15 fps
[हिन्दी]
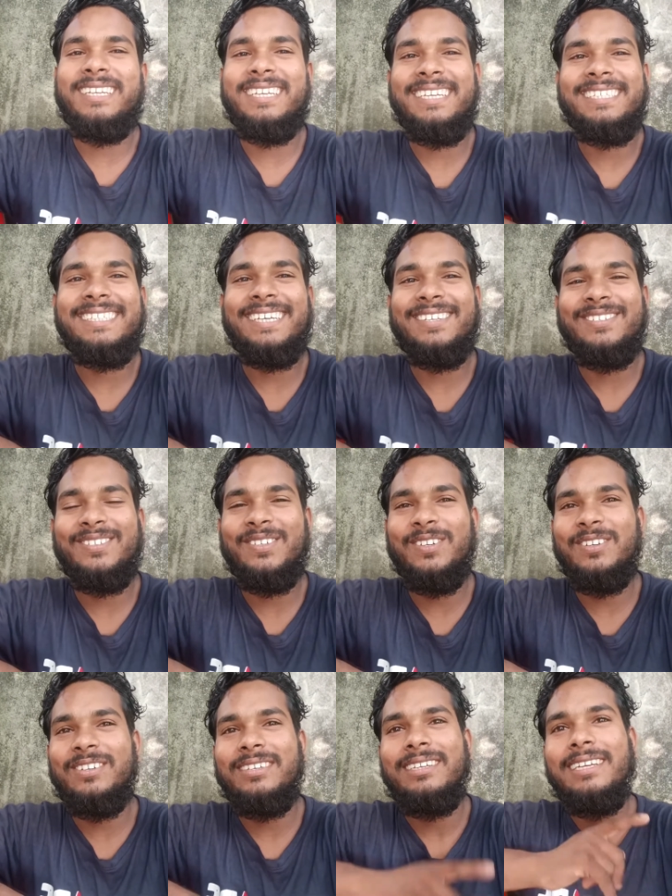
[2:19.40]
नहीं था जो
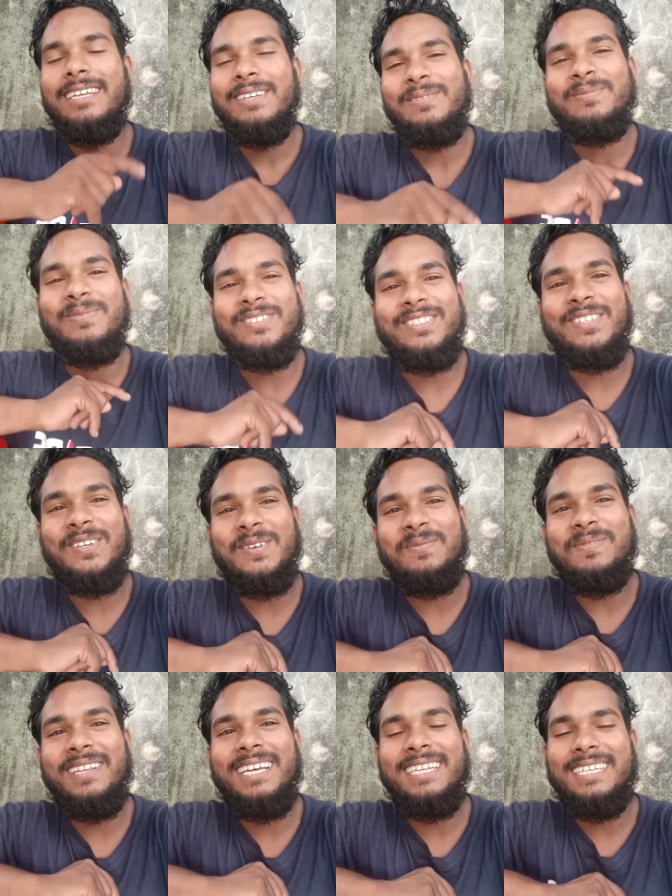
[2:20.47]
उसको
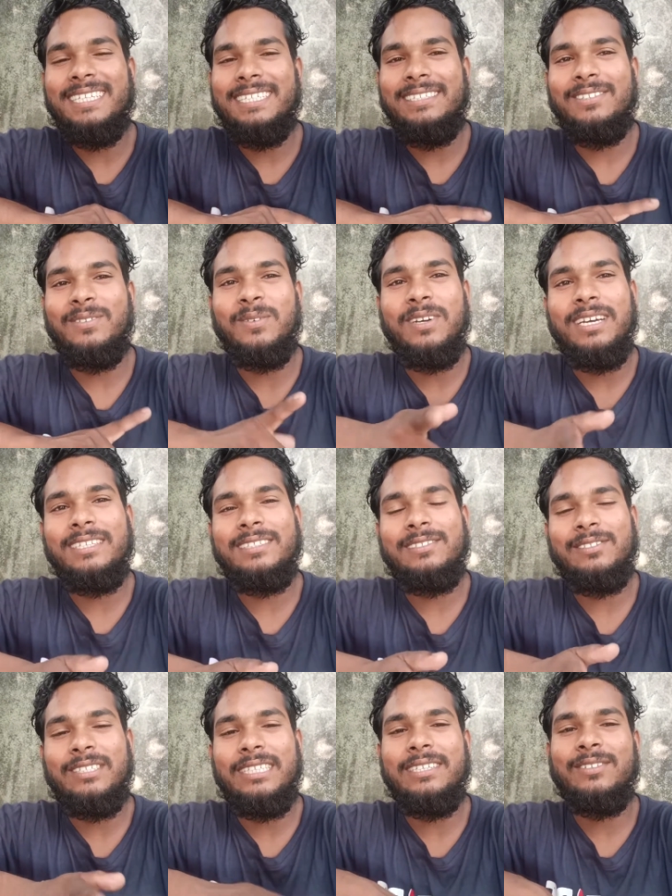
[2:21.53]
मिला नहीं तो गैस
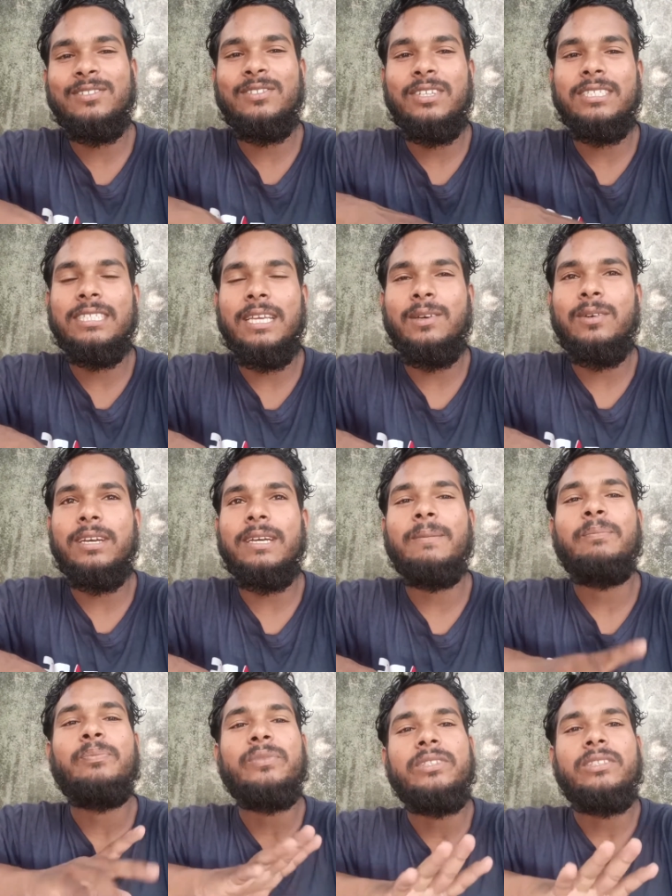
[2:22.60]
दिन कुछ ऐसा हुआ है
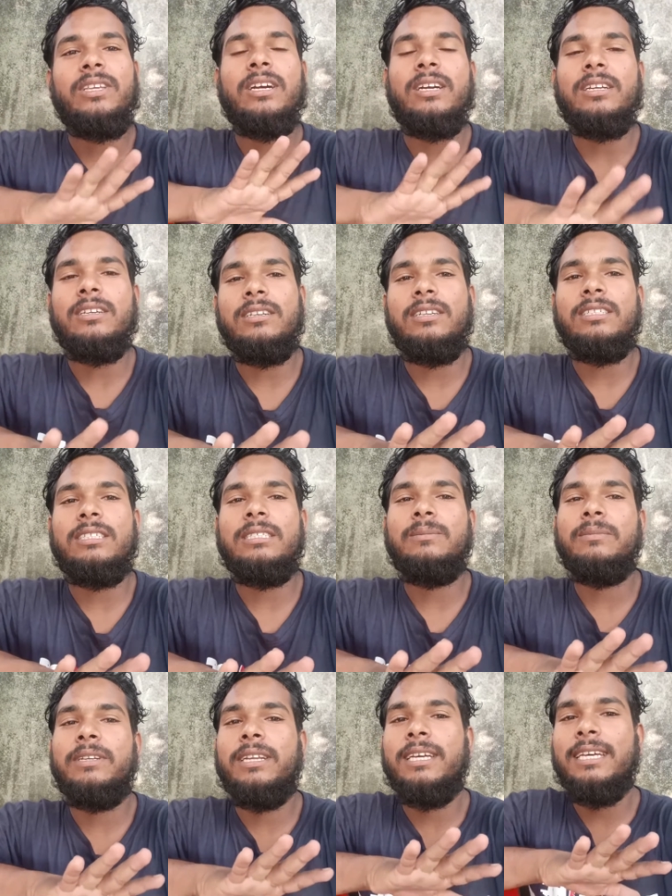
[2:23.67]
अगर नसीब में
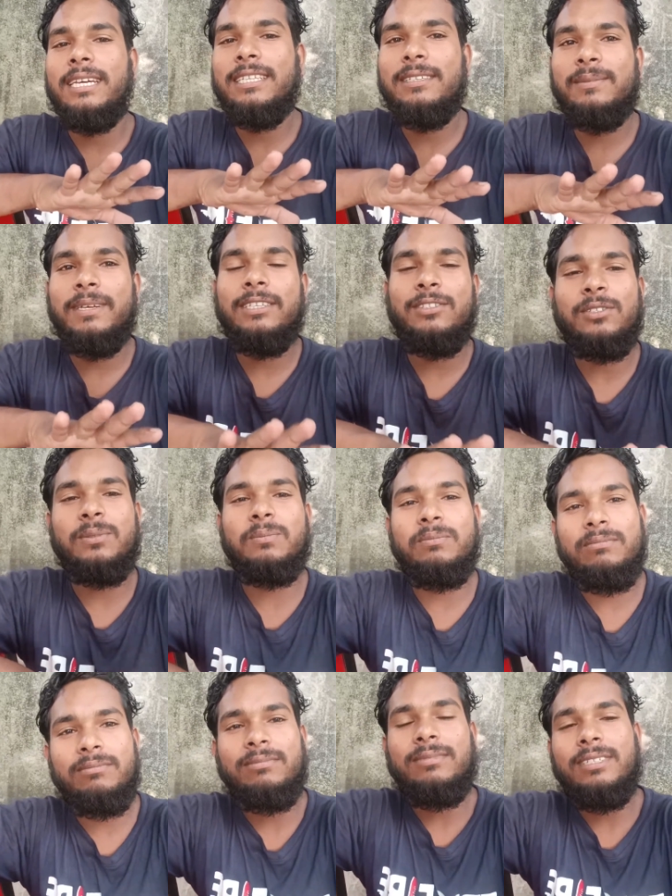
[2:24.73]
रहेगा तो भाई तुम
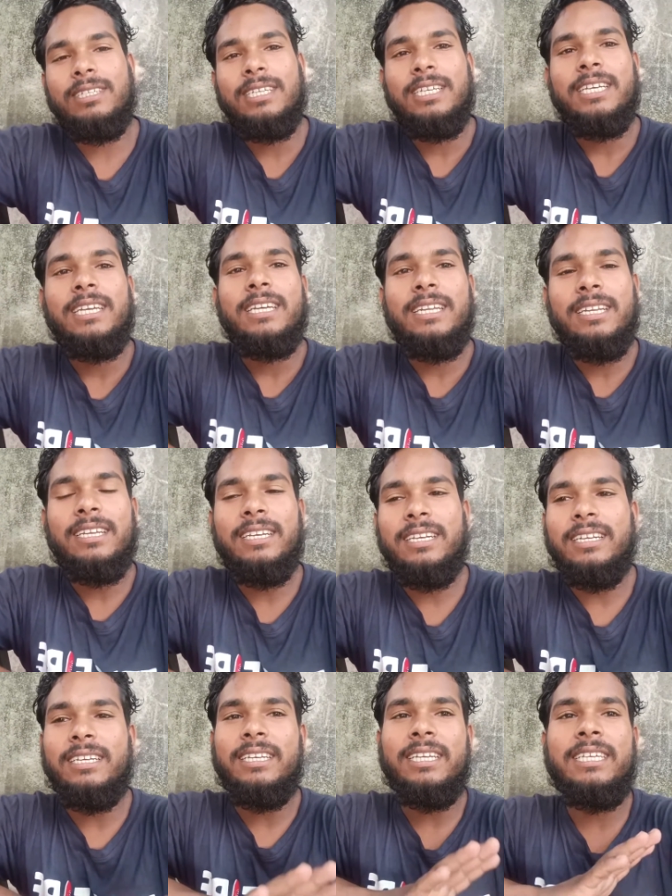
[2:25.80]

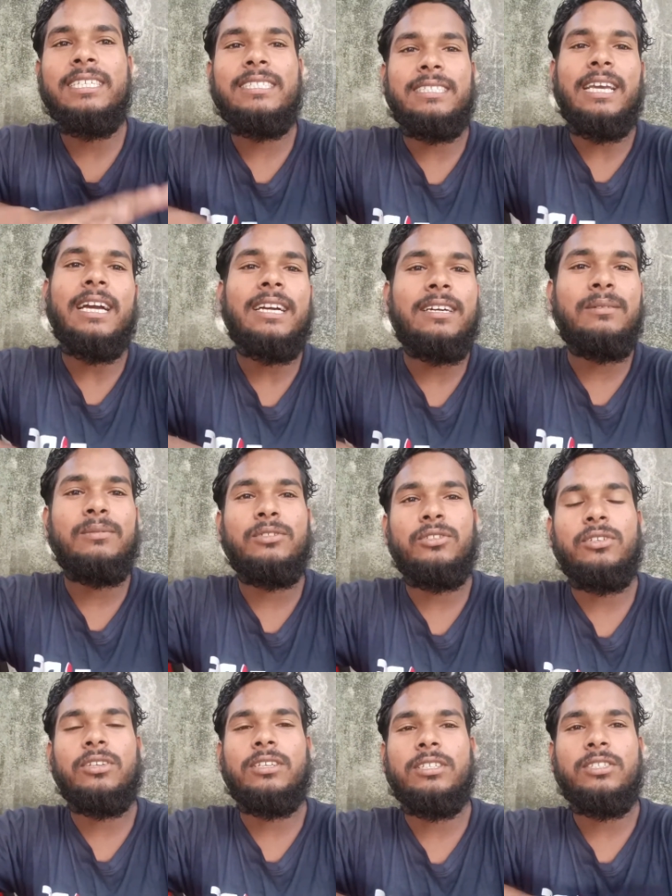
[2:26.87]
नहीं चाह कर भी जो
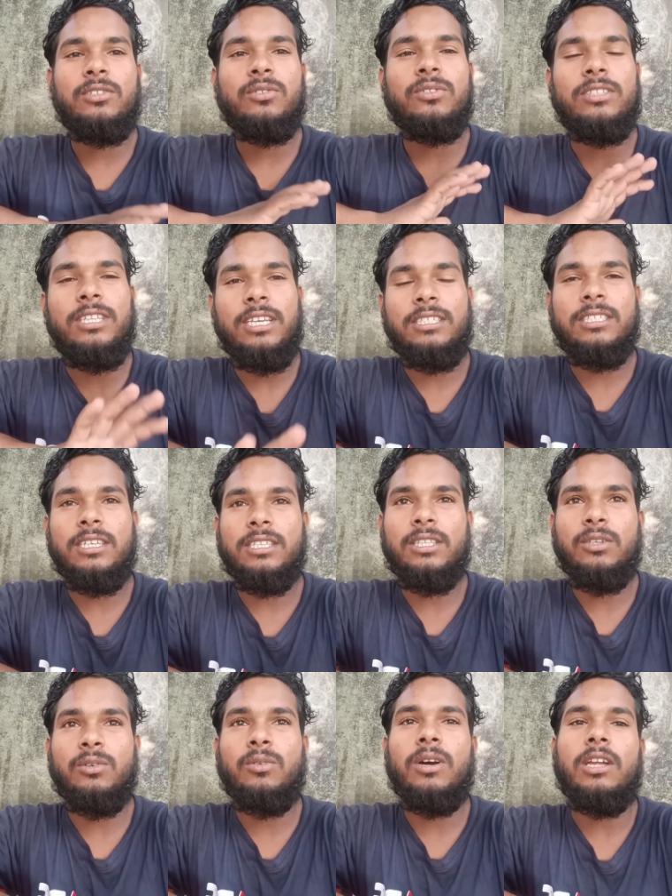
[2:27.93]
किसी को देख सकते
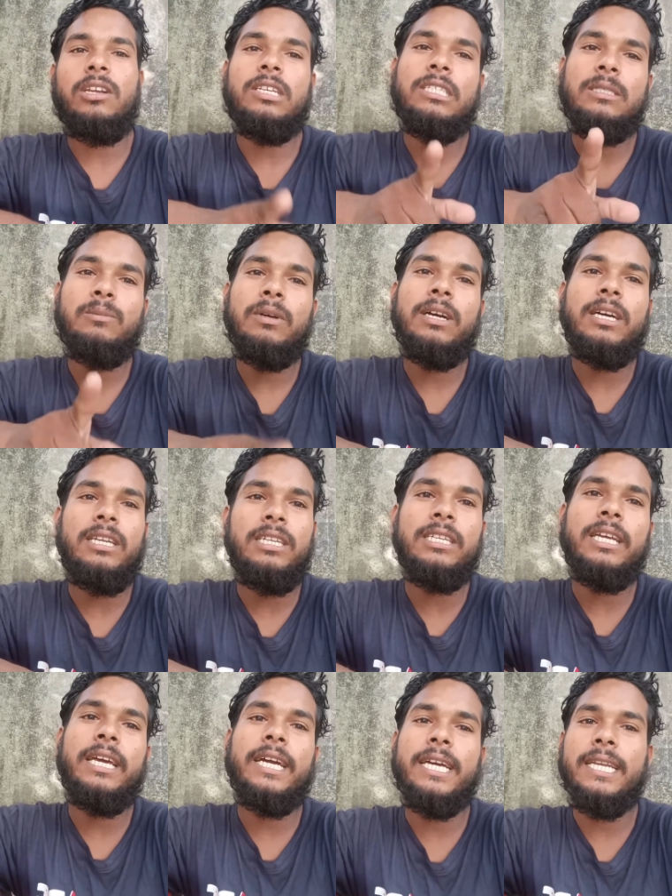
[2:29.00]
हो और नसीब में अगर नहीं
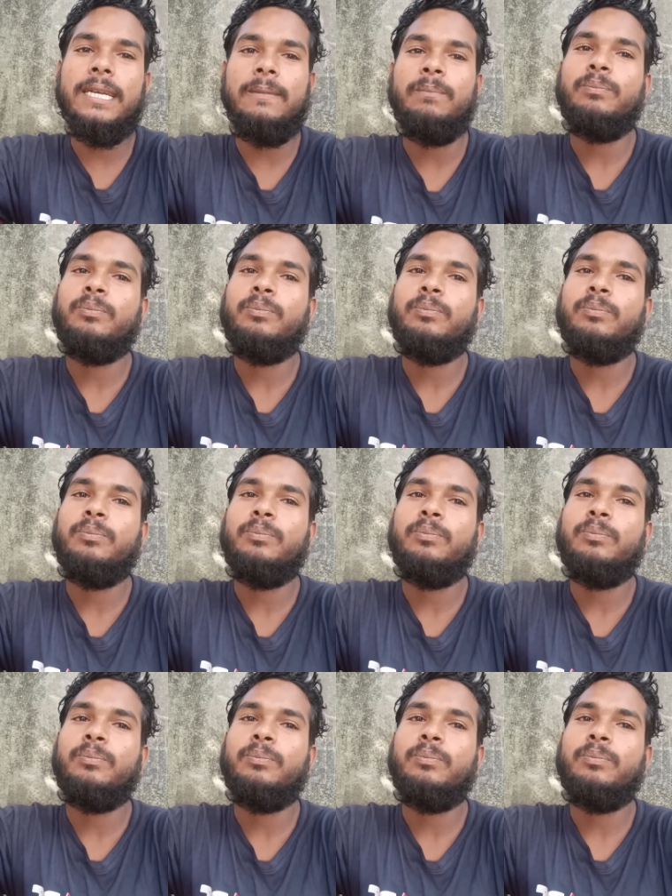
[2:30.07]
रहेगा ना